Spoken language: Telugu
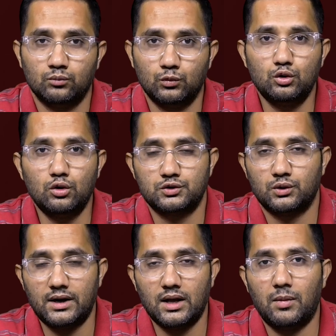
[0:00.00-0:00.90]
ముందు రోజు
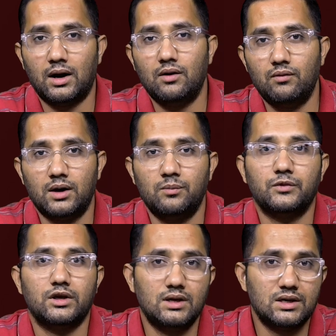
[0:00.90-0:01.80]
అంటే మంగళవారం
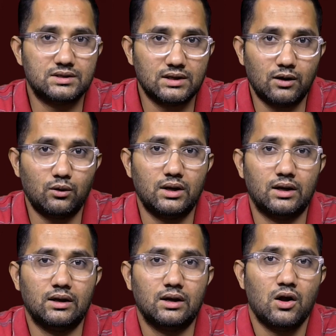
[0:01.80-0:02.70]
ఇదే జిల్లాలోని
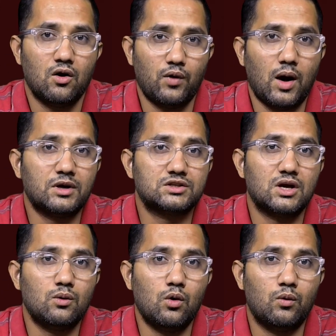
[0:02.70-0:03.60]

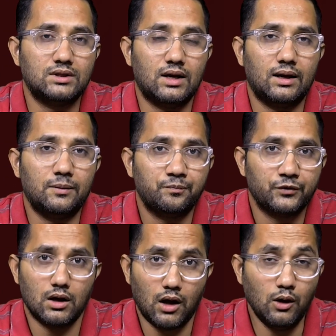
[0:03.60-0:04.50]
ఫాబక్చావో వద్ద
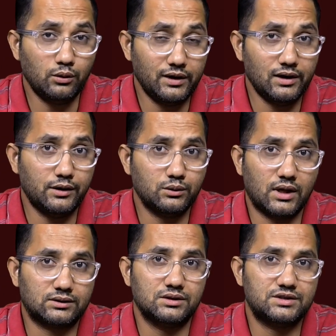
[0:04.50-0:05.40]
నాలుగు ఇళ్లను
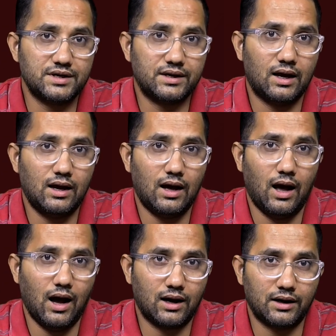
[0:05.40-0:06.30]
దగ్ధం చేయగా
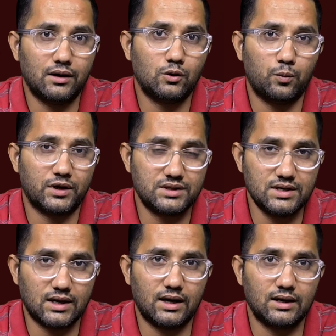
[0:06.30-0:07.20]
ఆ ఘటనకు
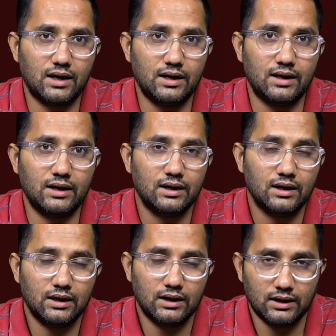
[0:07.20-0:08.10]
ప్రతీకారంగానే
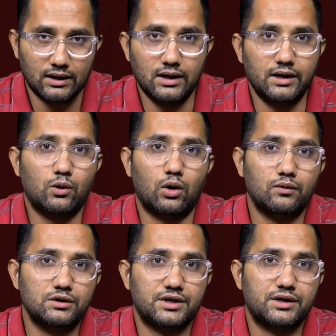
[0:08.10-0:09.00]
నిన్నటి
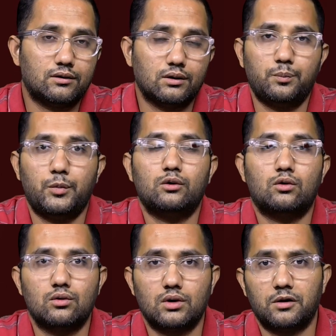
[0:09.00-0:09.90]
గొడవలు జరిగినట్లుగా
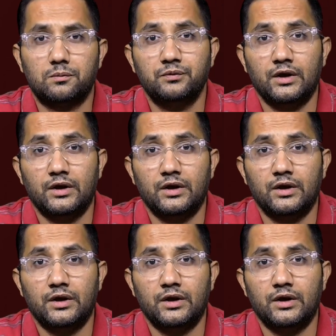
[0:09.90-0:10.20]
పేర్కొంటున్నారు